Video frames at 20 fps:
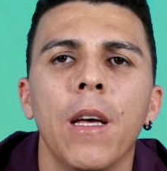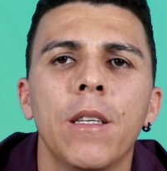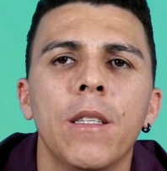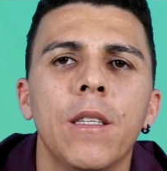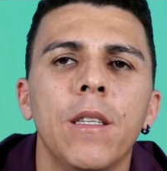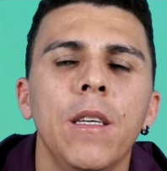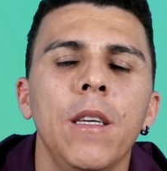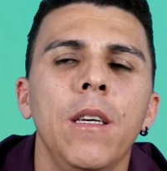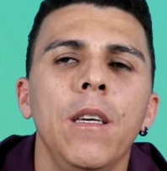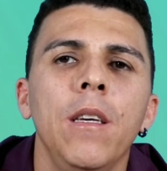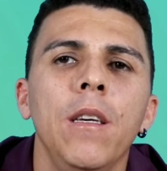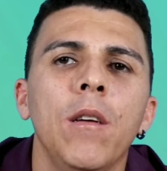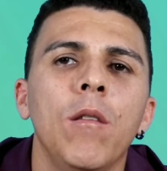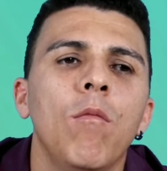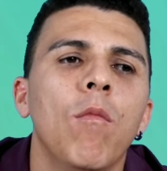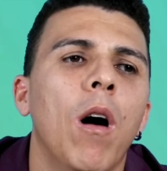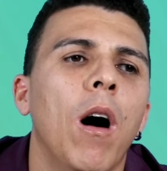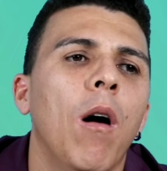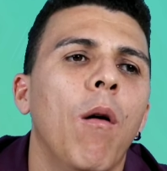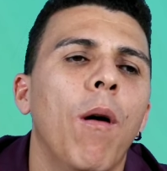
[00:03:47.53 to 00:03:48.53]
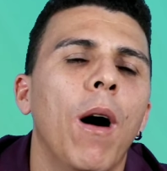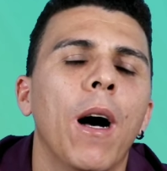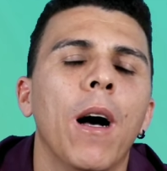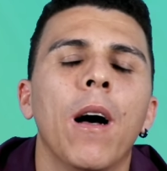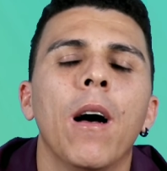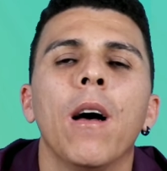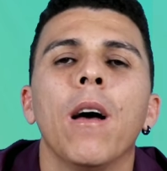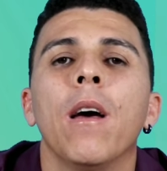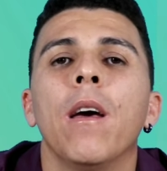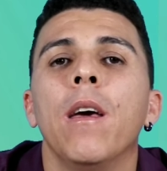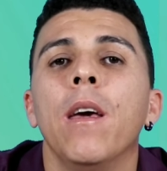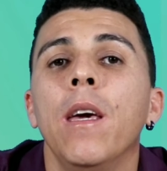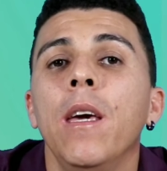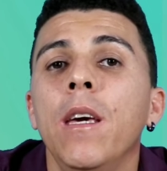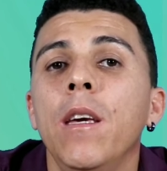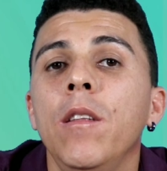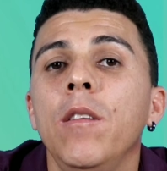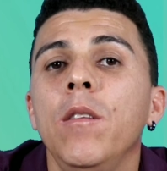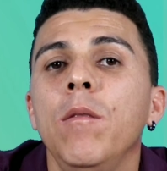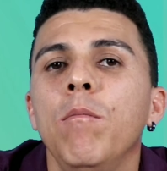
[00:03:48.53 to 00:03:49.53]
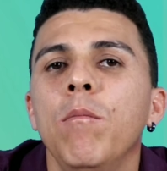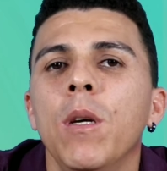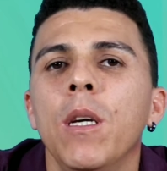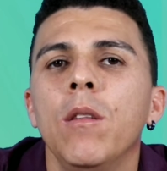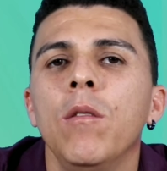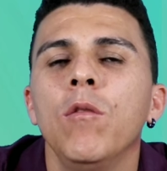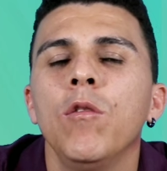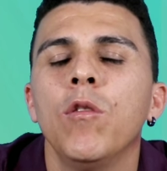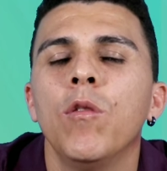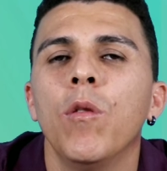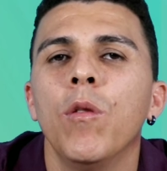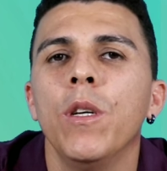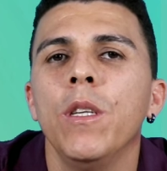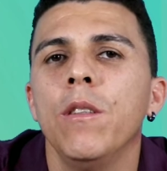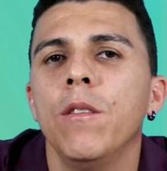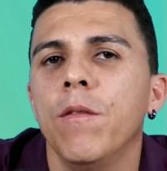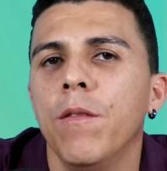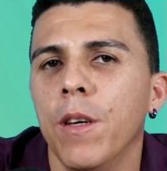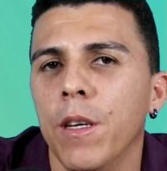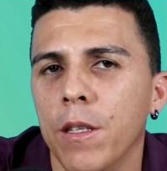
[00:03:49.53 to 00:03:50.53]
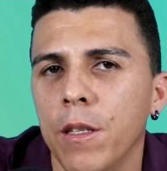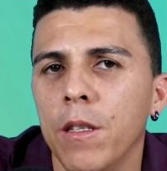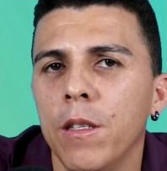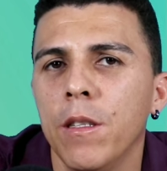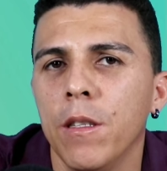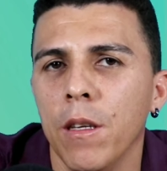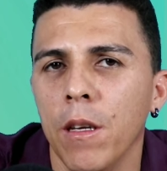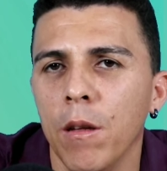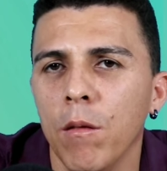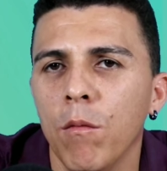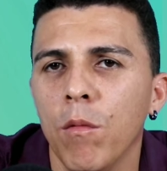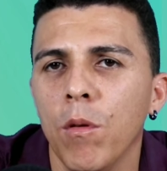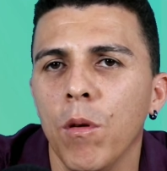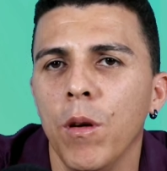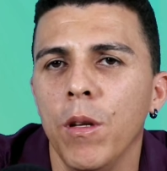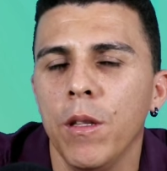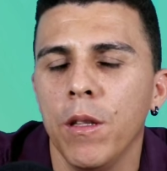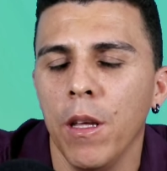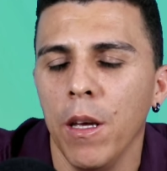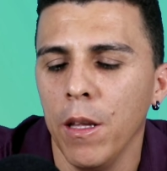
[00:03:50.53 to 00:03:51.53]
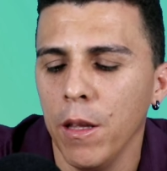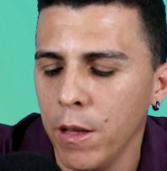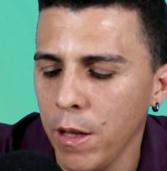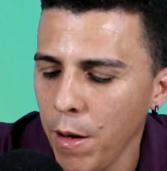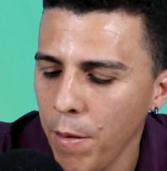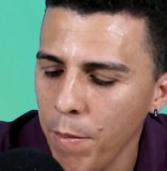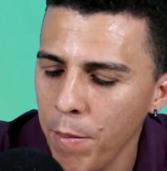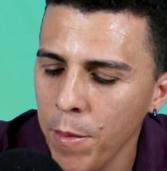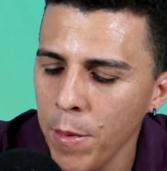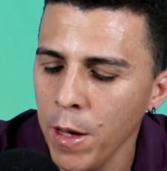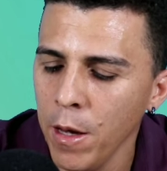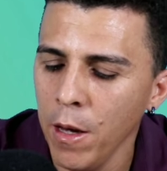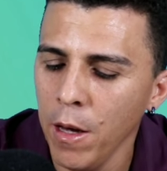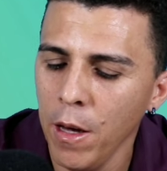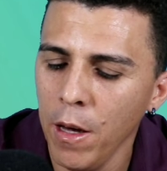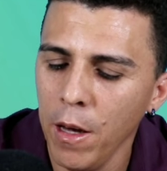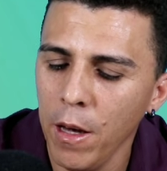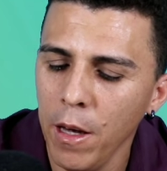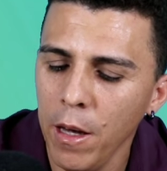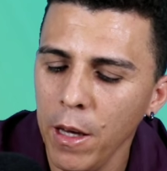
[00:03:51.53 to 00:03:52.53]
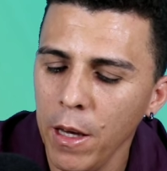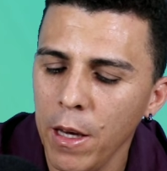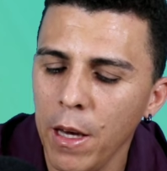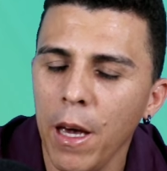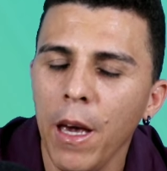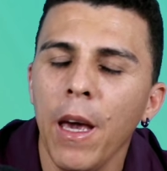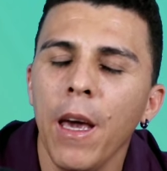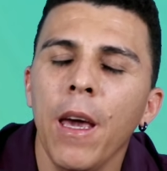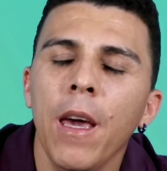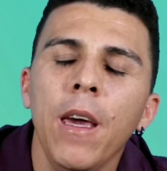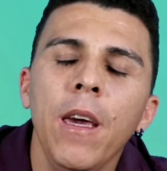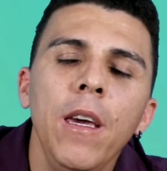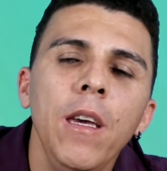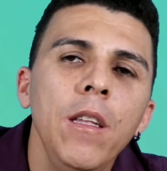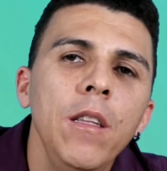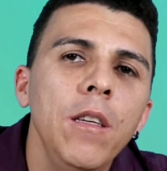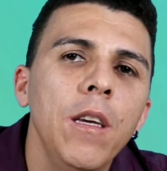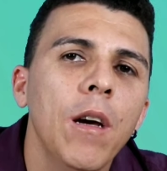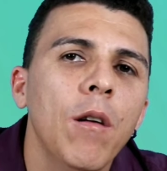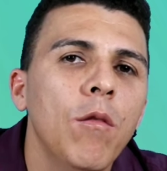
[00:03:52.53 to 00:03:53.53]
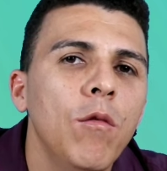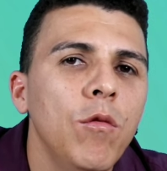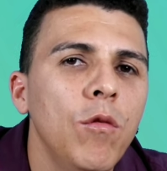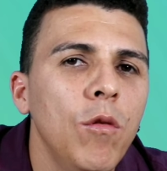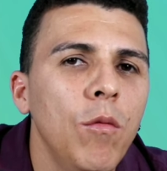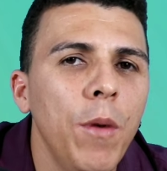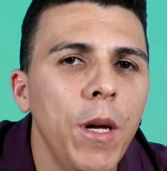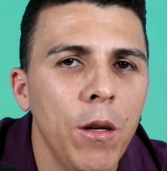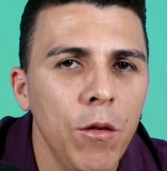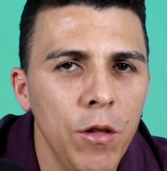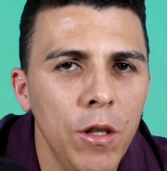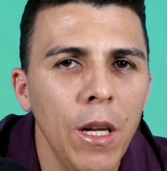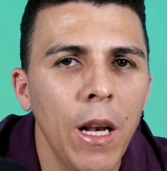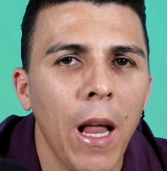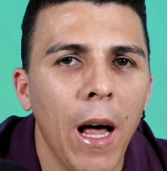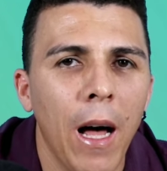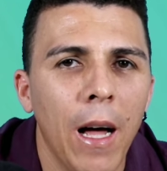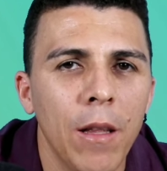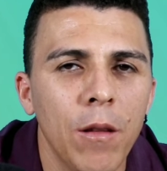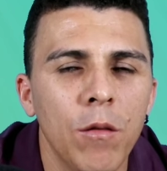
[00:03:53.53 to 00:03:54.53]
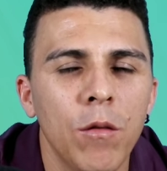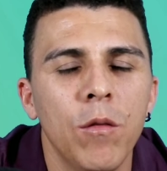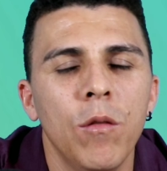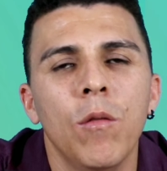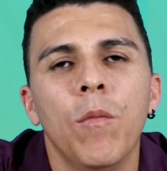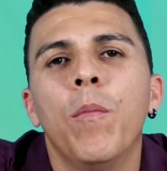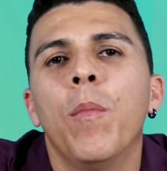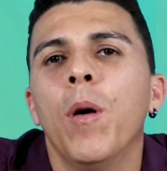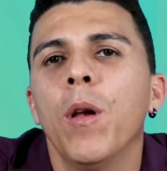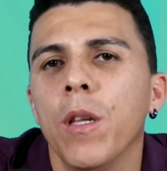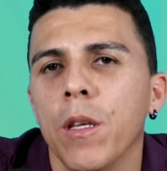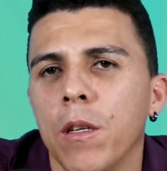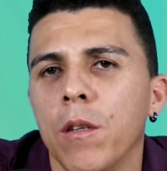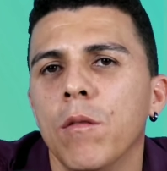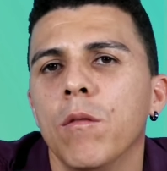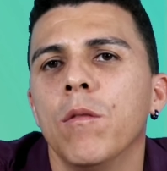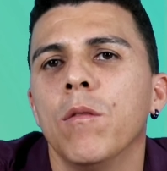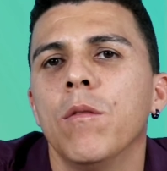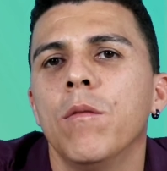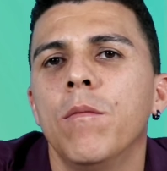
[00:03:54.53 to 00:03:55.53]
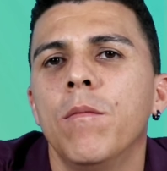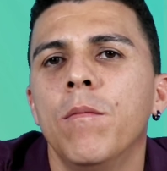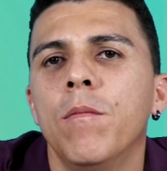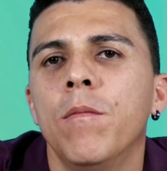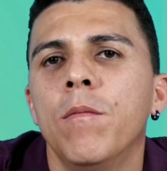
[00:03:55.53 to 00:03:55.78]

SI igual a N menos 2 vezes 180, em que N é o número de lado do polígono.